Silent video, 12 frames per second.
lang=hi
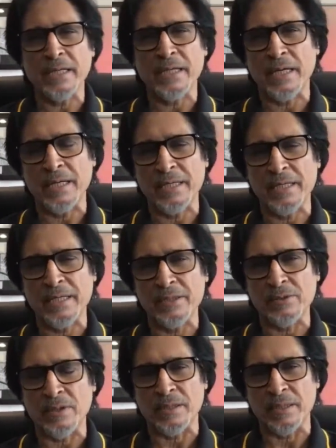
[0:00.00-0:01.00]
दिखाने की
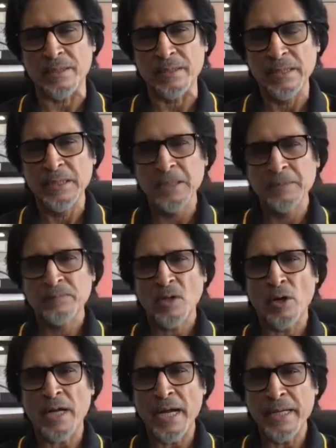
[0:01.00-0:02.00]
ज़रूरत है और
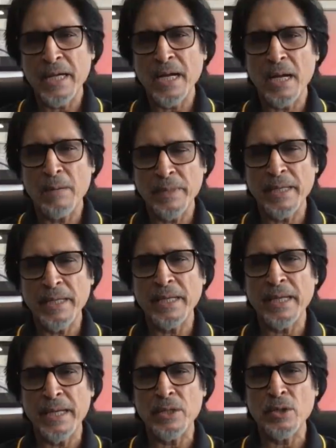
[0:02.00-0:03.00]
आईना हमने
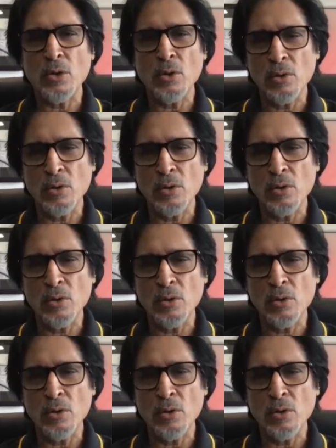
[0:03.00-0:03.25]
इन नो